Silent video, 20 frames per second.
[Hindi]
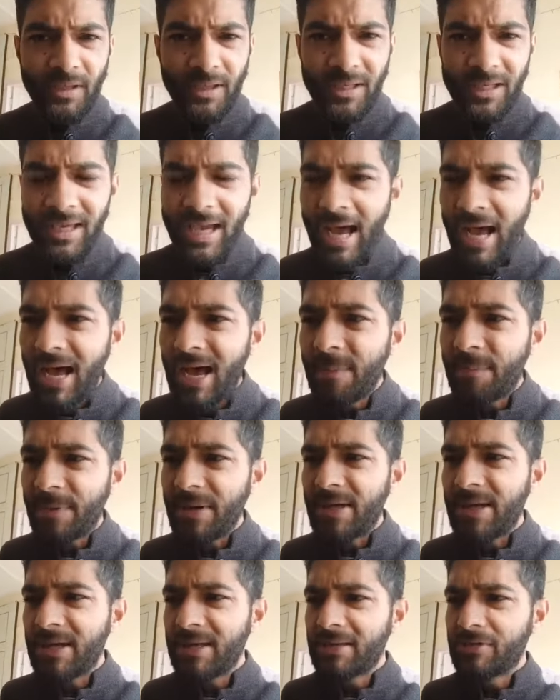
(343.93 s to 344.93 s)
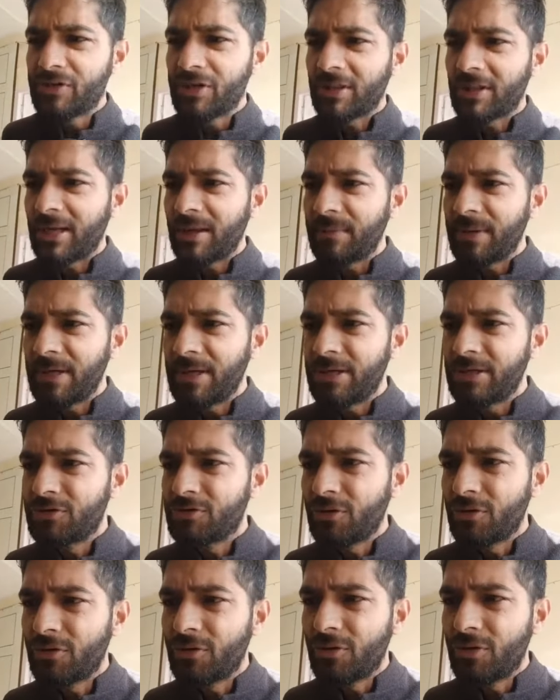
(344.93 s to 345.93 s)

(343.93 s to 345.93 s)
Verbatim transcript: यहाँ पर जितना भी जो